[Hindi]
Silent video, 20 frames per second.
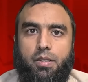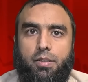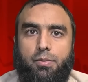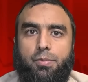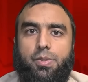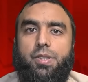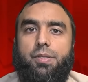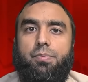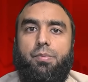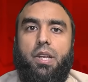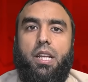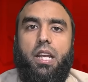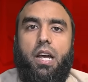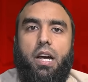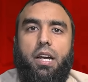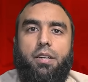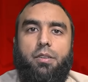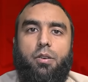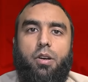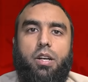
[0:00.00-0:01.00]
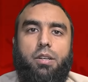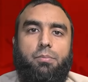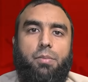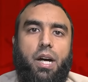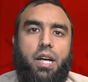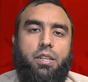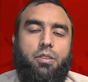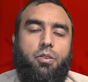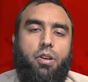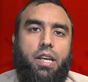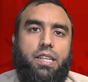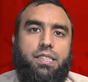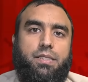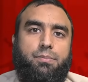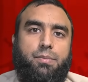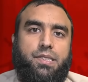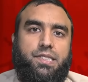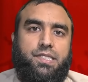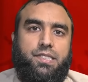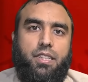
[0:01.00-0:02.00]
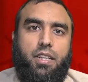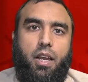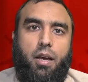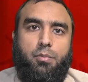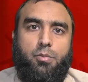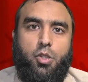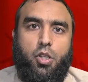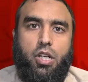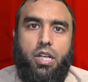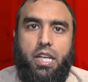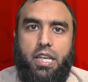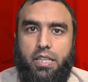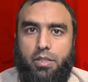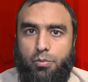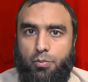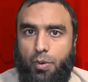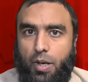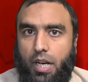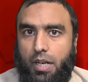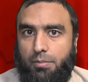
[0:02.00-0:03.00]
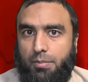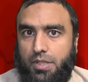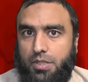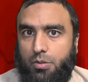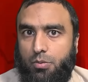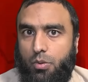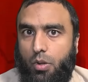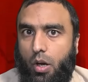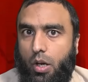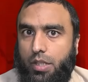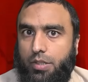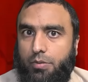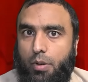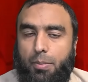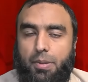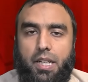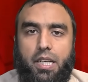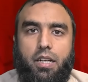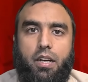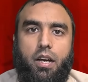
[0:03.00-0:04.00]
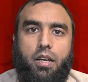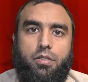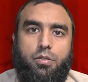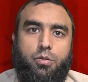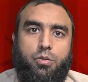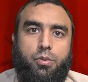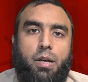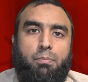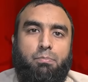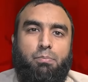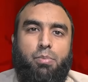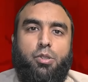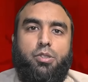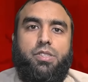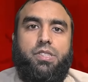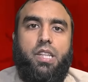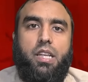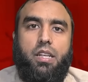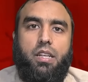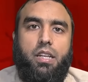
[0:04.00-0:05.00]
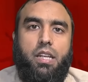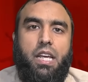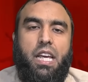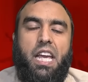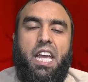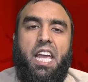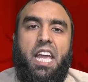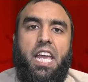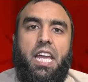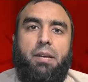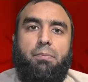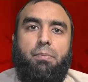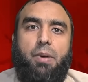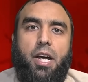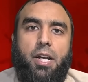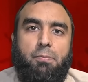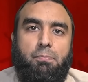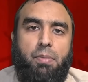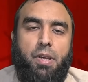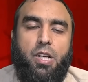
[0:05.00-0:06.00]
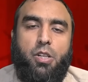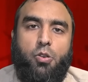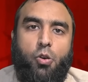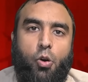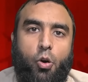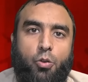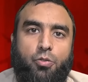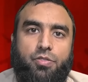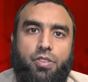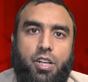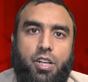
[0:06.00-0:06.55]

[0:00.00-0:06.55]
बसमीम वरहमल वबरक बुजदिल एक बार फिर खौफ का